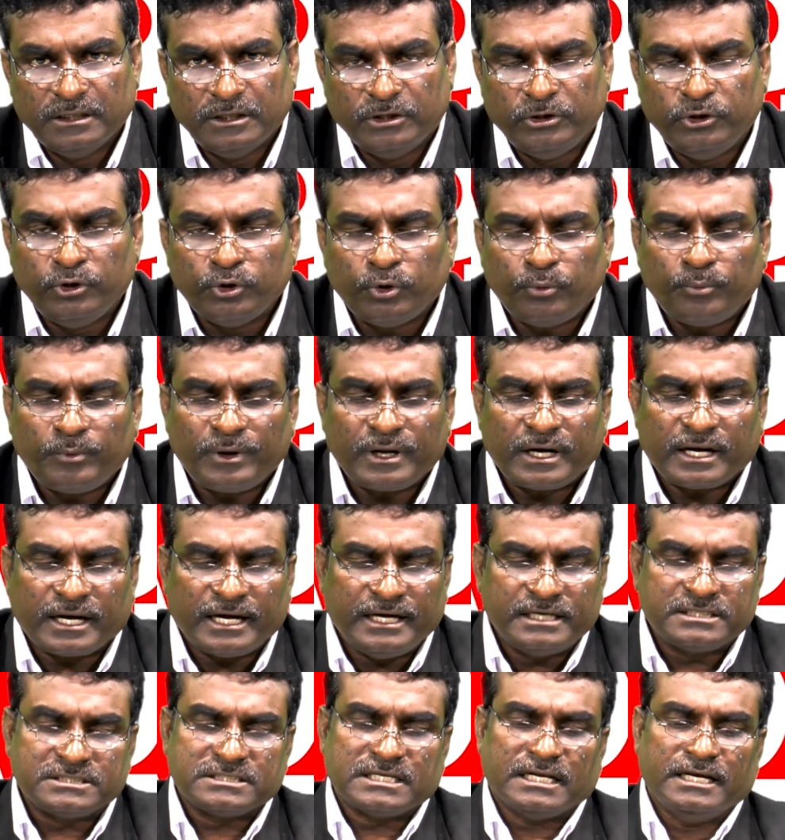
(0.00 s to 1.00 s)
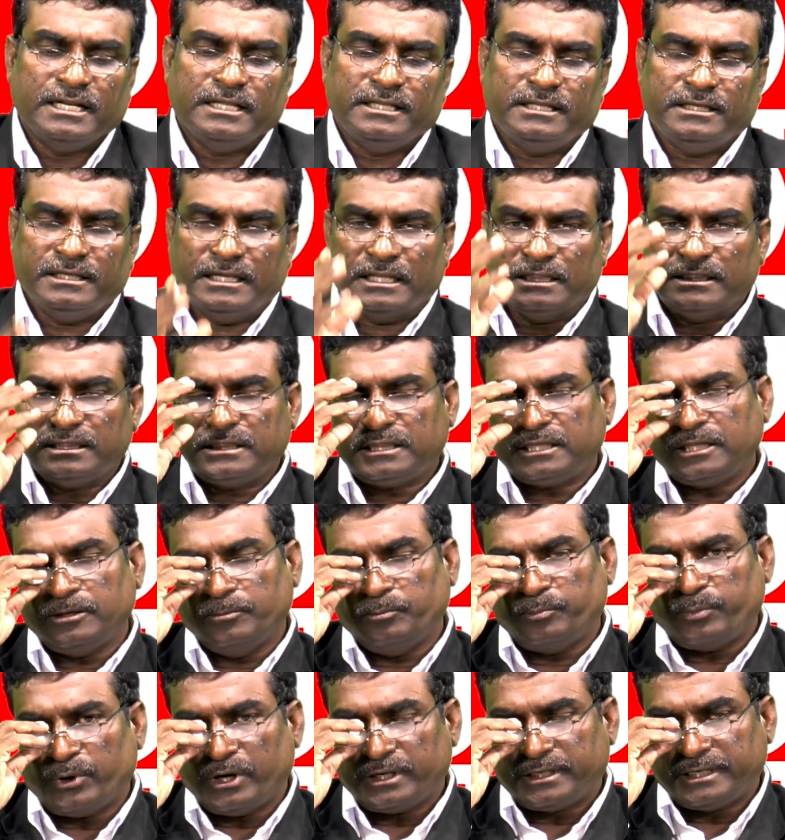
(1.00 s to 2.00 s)
హ్యూమన్ రైట్స్ అనేది ఎంత
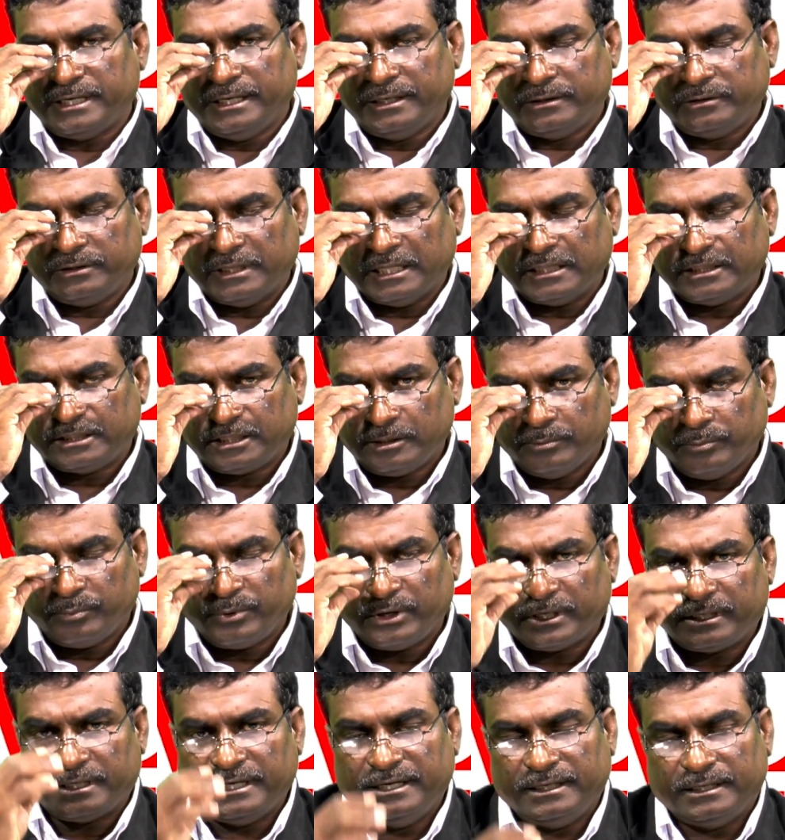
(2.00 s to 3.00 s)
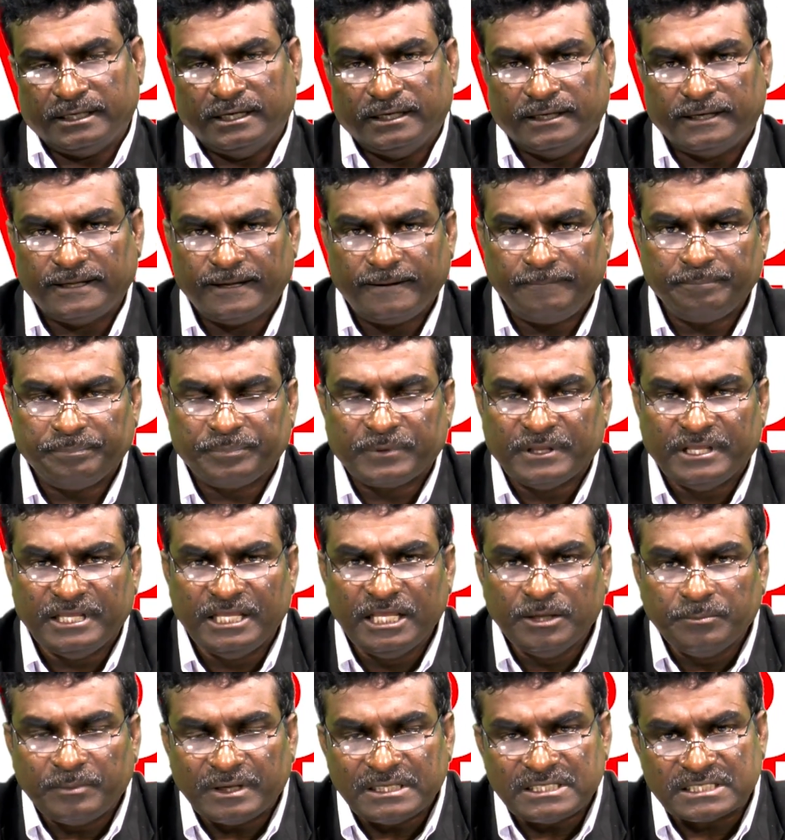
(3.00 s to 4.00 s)
ఇంపార్టెంట్ ఎంత ఇంపార్టెంట్ అంటే
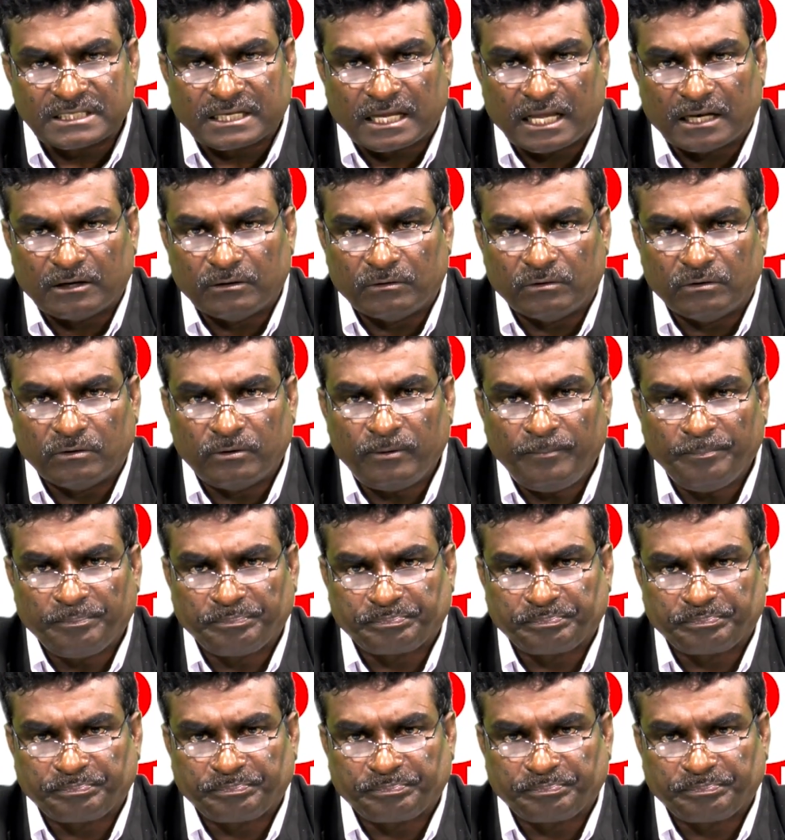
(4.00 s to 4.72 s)
ఈ మధ్య కాలంలో